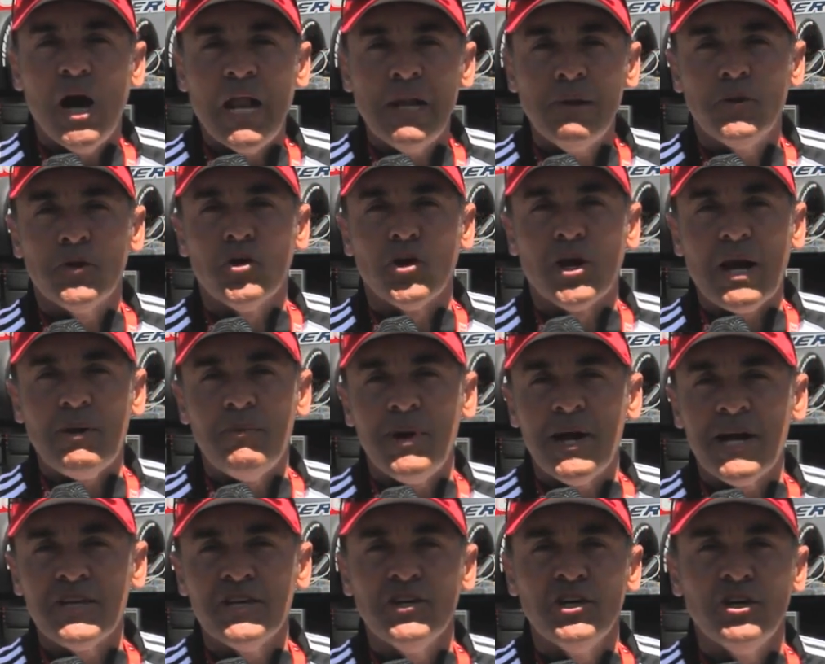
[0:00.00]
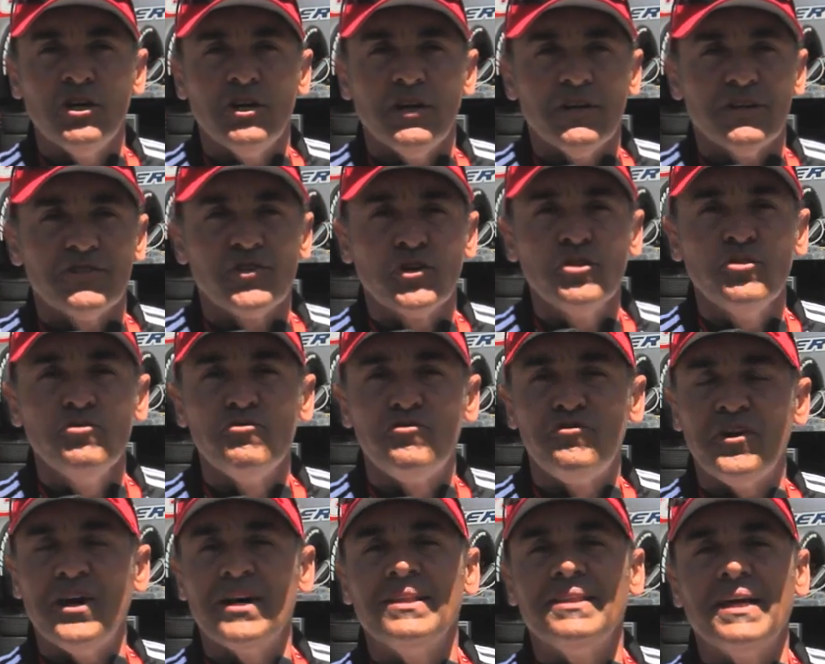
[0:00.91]
Álvaro Camaño, soy un
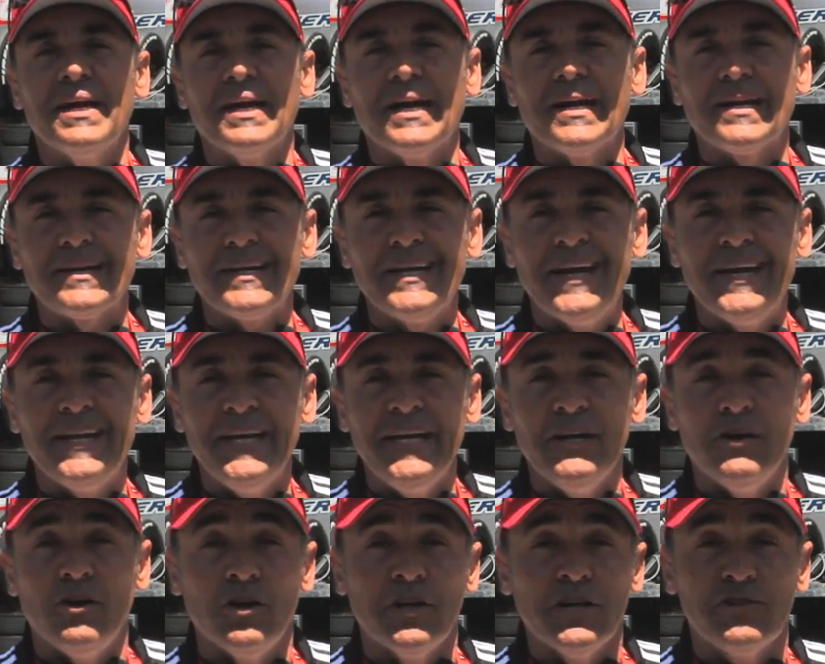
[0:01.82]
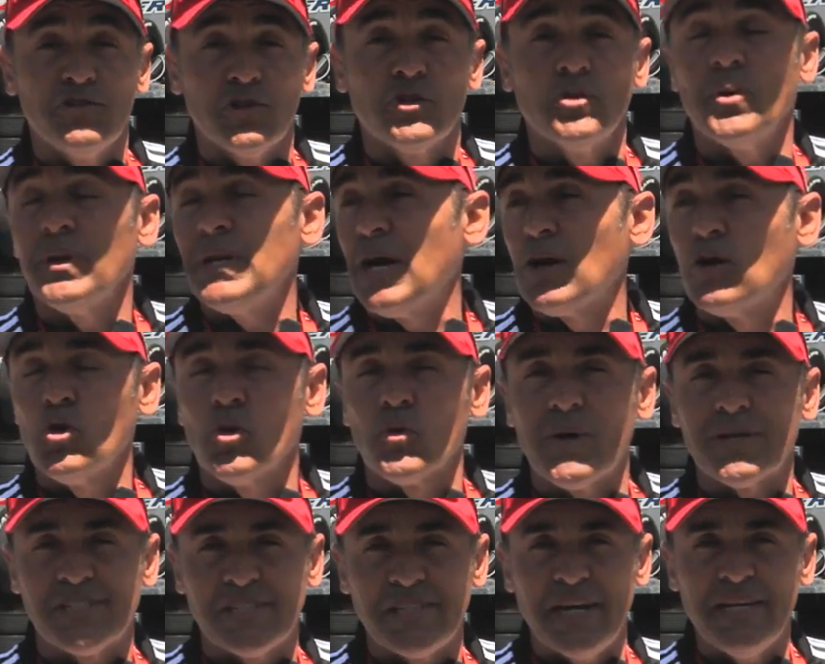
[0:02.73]
fan de Guerrieri. Hoy yo estuve en la
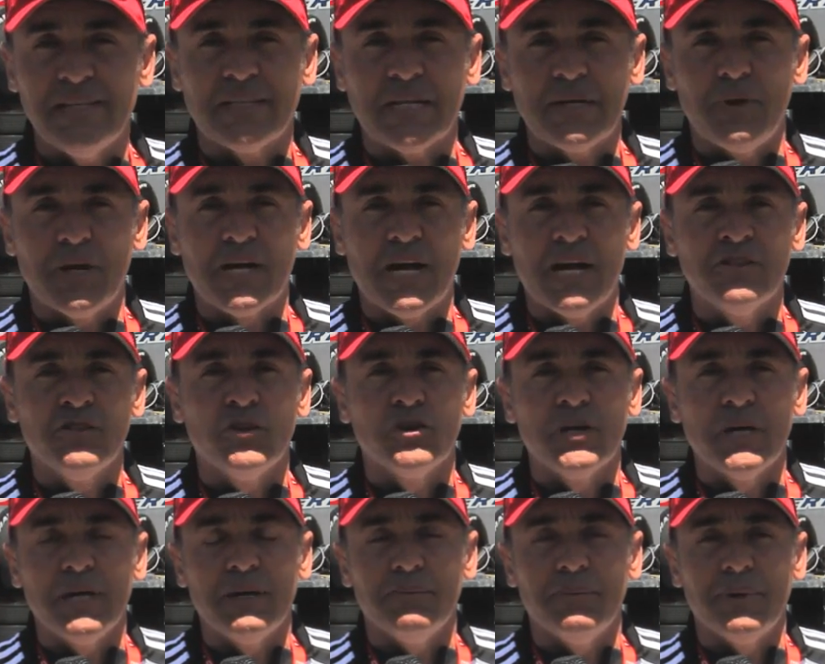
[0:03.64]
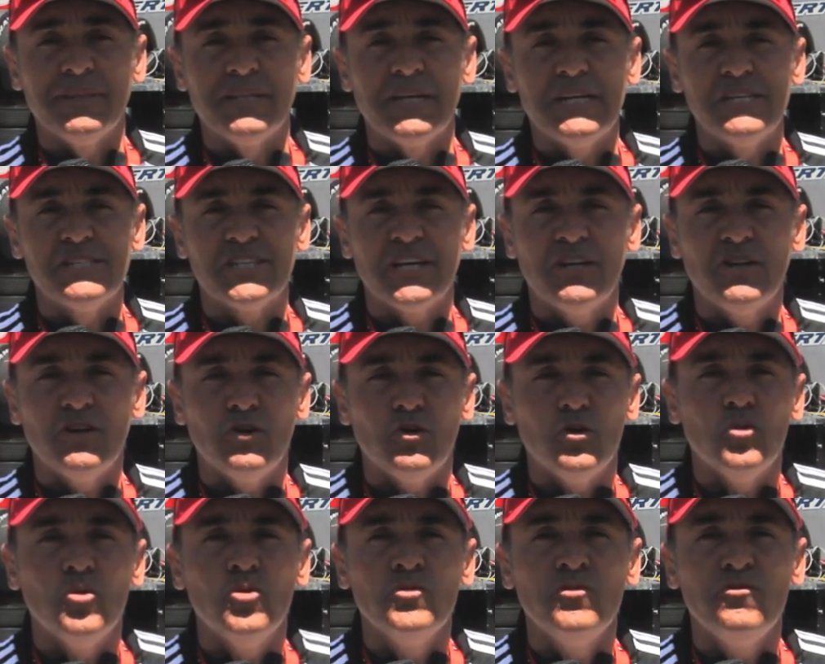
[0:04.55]
curva 6 trabajando de banderillero.
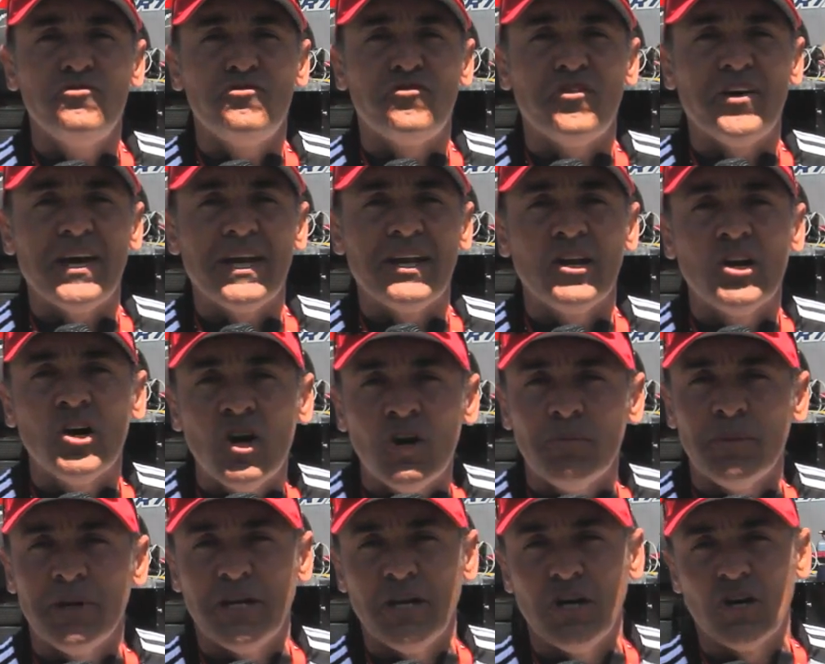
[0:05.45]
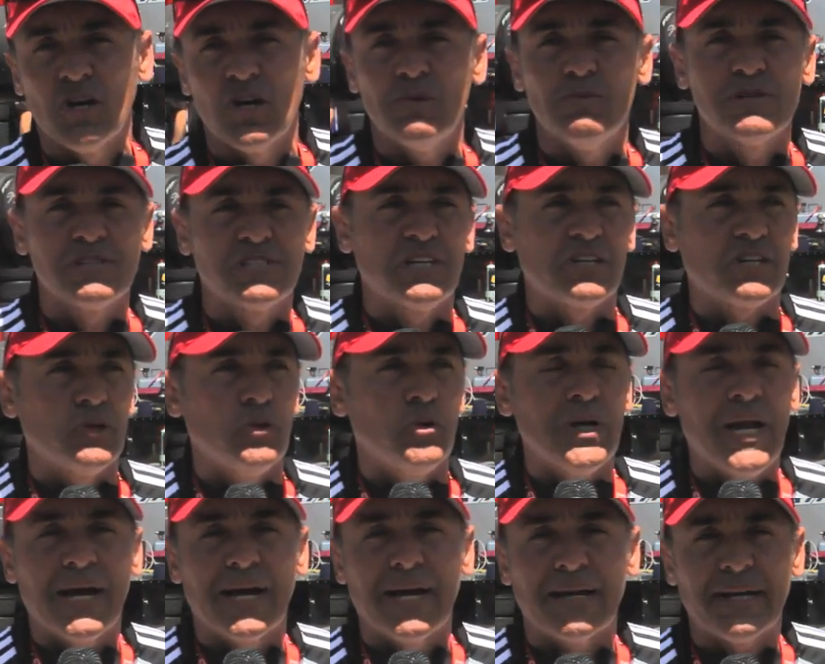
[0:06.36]
Un fenómeno, cómo se robó
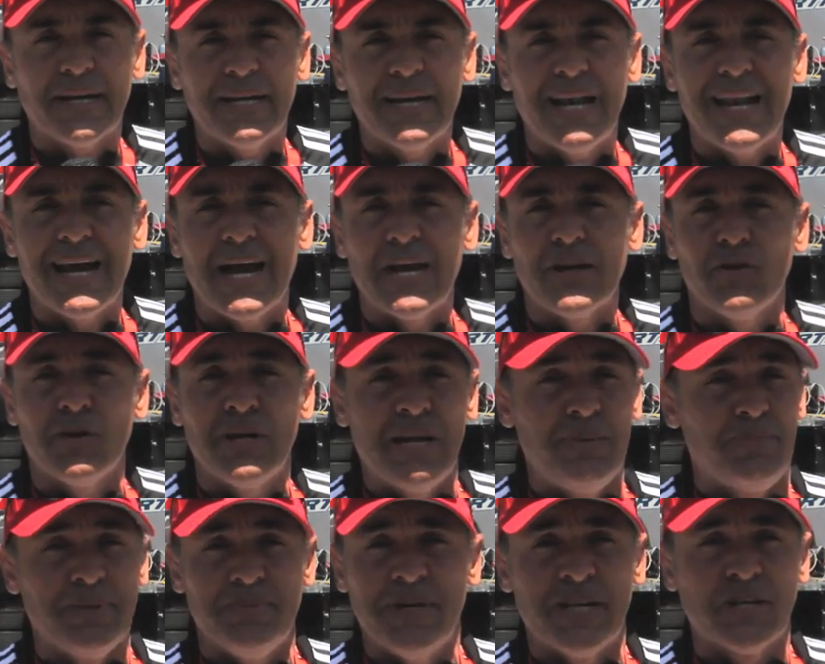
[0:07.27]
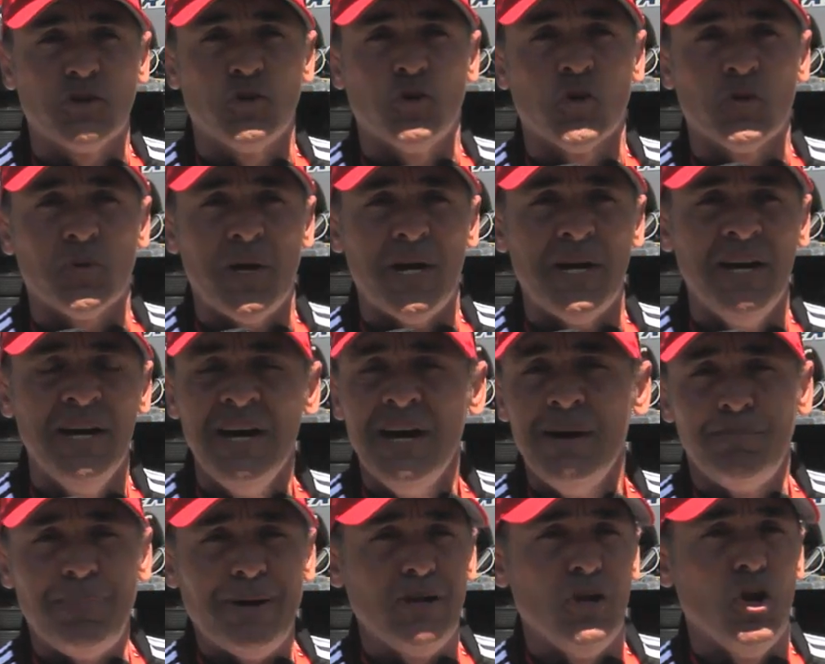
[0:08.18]
la carrera, la ganó en la primera curva,
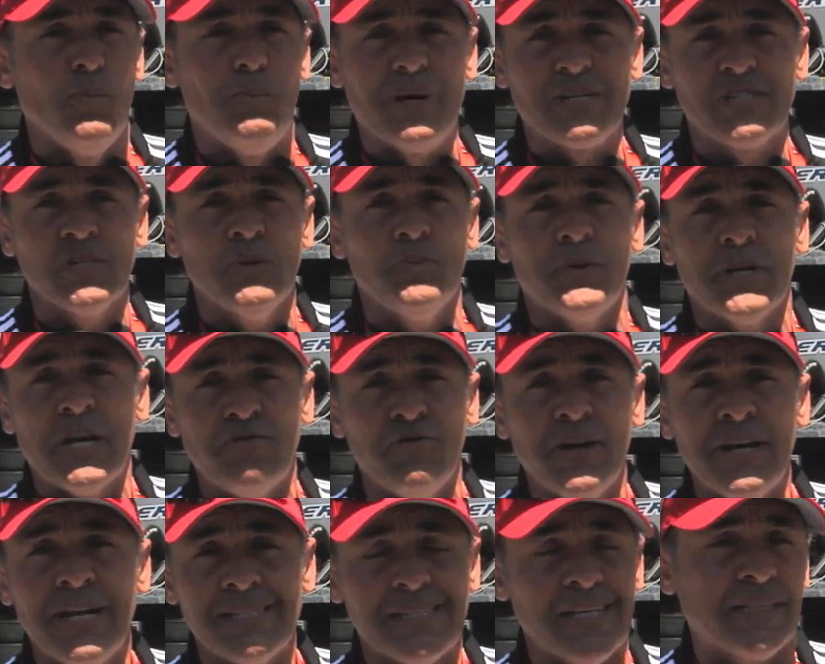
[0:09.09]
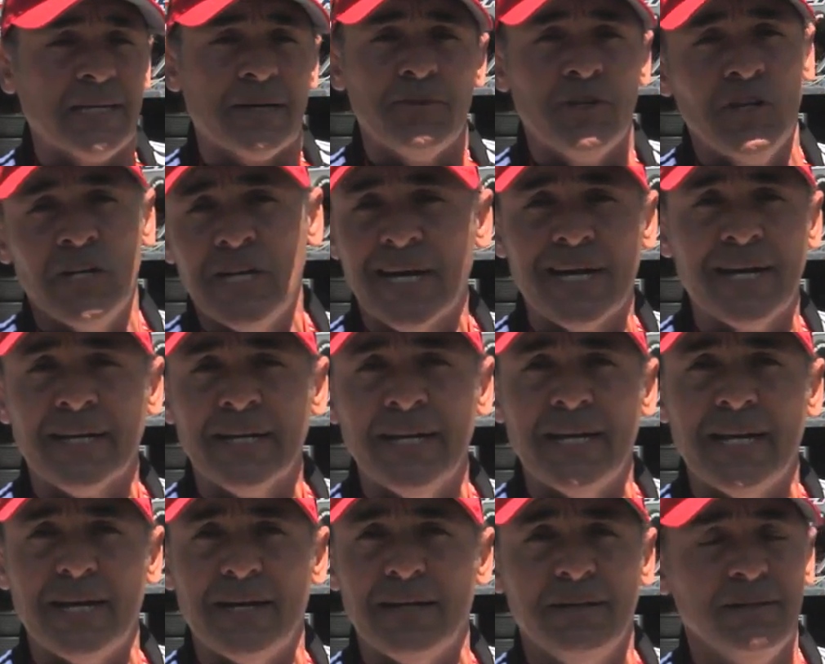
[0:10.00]
lo pasó por afuera y se terminó en la
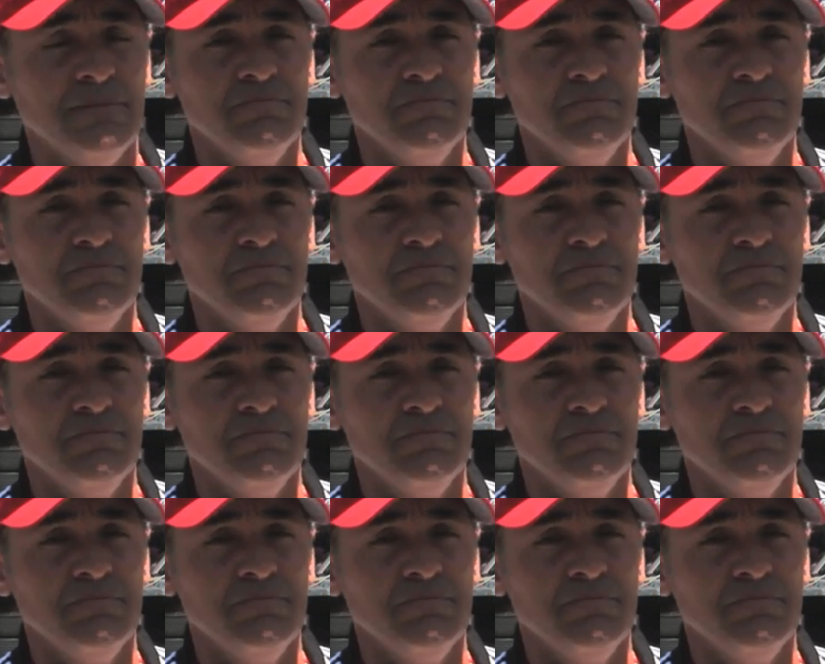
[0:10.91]
carrera.